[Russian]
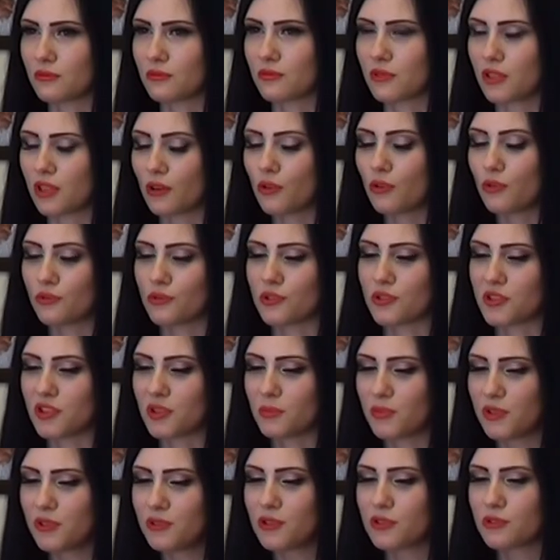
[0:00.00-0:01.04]
такого же
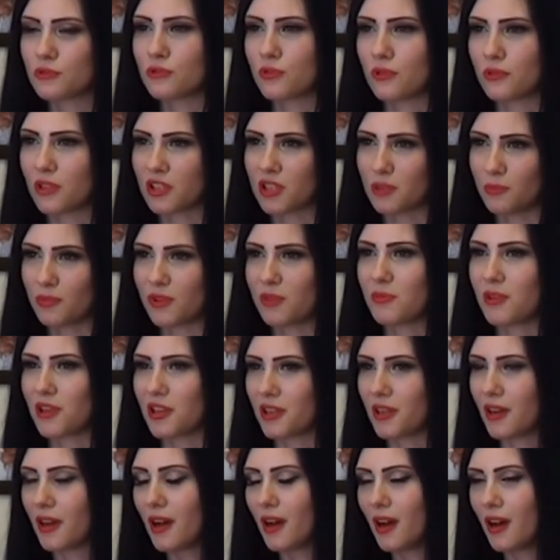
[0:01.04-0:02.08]
добилась, ну, хотя примерно,